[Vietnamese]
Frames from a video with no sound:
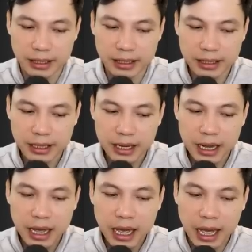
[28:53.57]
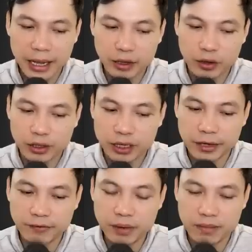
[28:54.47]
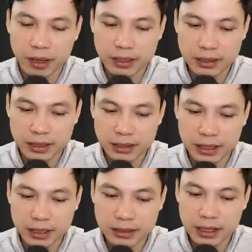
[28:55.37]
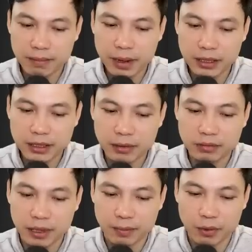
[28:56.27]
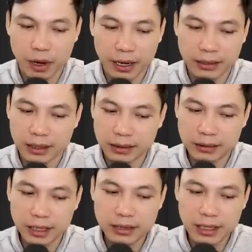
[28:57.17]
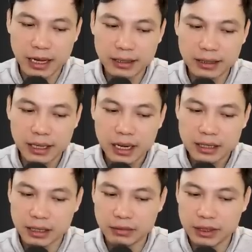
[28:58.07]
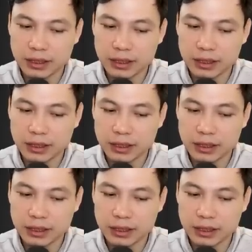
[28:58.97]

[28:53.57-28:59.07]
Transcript: Có nghĩa là muốn luyện Cầm Ma Chỉ thì đầu tiên phải tự thiến đi bộ phận sinh dục của mình.